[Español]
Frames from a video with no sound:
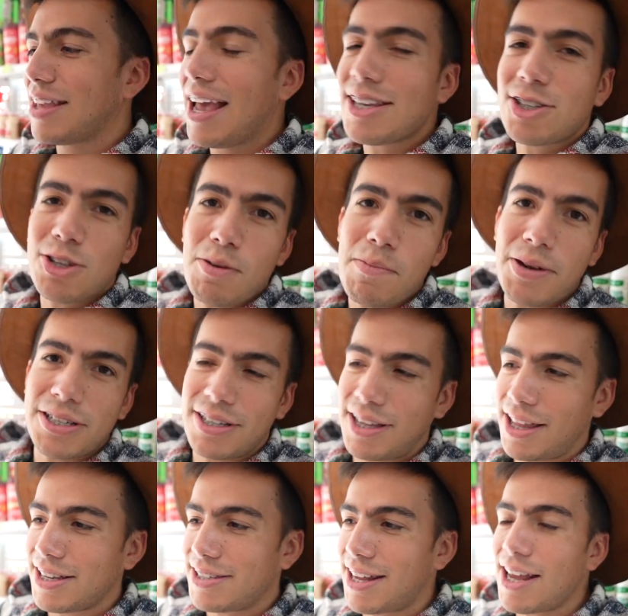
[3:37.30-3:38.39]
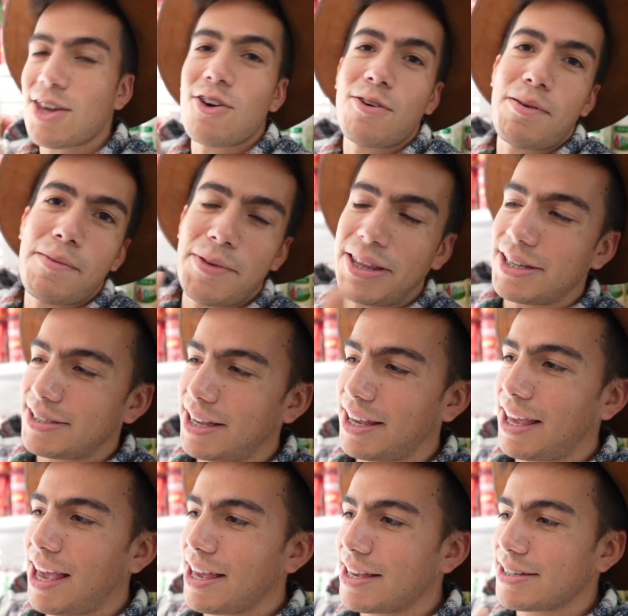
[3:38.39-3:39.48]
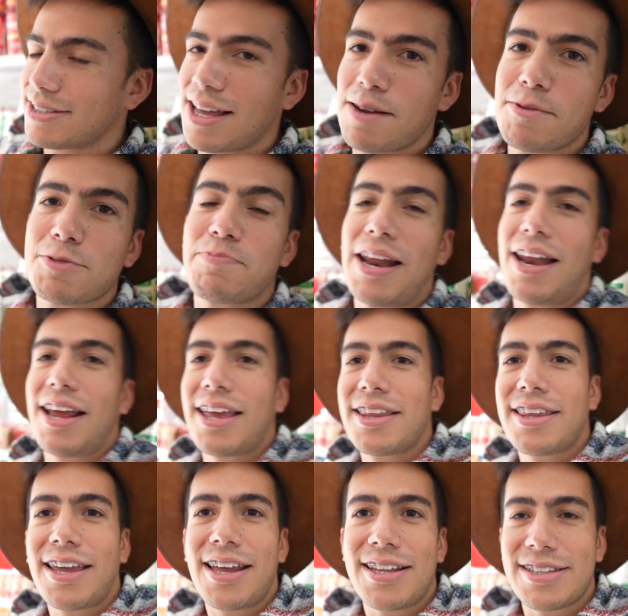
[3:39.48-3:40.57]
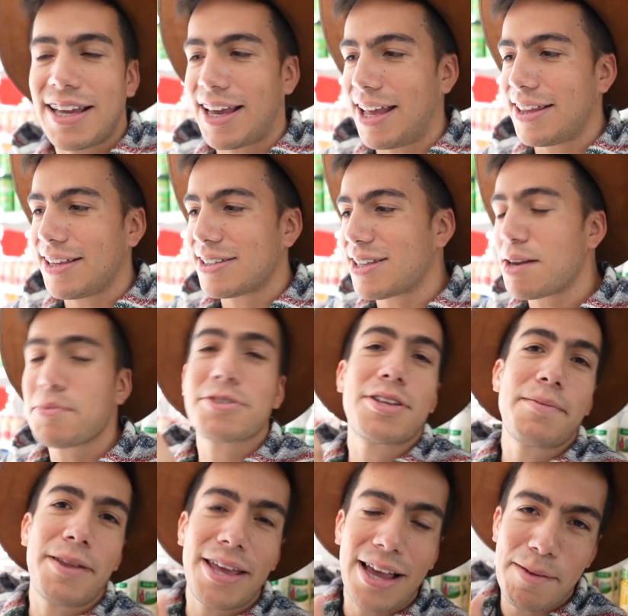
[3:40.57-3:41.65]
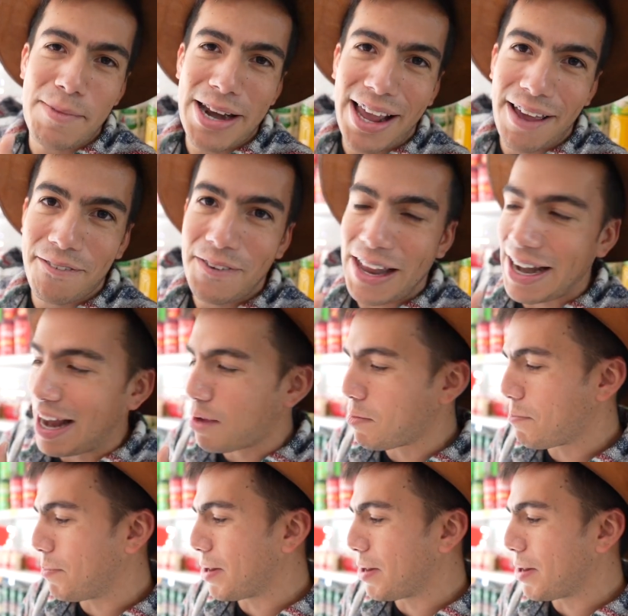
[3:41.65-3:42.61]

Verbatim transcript: Esto no me parece tan extraño, obviamente sé que hay Starbucks, para la gente que les encanta Starbucks deberían amar Café Raimi